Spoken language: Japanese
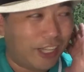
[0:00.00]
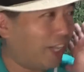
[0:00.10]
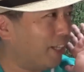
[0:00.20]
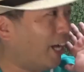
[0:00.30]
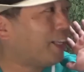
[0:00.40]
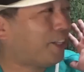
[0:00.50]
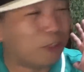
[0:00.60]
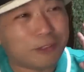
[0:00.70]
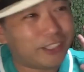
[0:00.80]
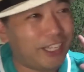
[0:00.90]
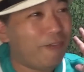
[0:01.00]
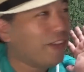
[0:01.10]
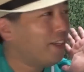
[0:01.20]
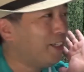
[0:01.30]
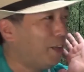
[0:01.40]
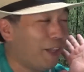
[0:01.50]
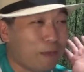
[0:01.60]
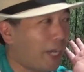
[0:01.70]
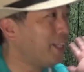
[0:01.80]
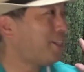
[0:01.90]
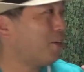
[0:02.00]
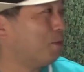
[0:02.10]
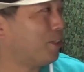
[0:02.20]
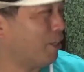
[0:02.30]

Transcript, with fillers: ああって思ってでもあって思っ